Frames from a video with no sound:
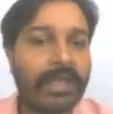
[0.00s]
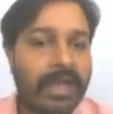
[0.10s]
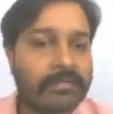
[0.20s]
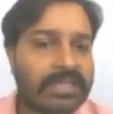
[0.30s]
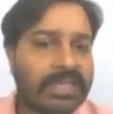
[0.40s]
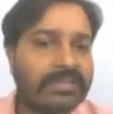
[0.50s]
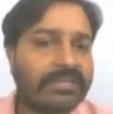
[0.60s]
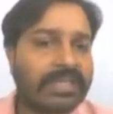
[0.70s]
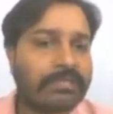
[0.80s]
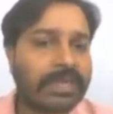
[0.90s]
जैसे
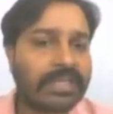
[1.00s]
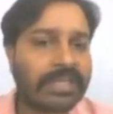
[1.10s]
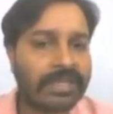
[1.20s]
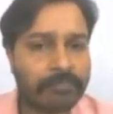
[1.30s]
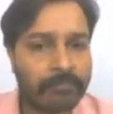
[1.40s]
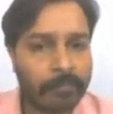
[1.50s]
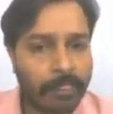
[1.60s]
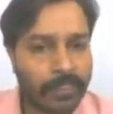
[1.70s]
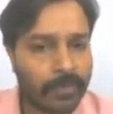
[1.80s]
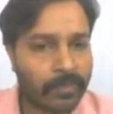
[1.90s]
गिवन की बात करें हम
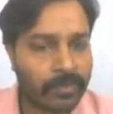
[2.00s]
तो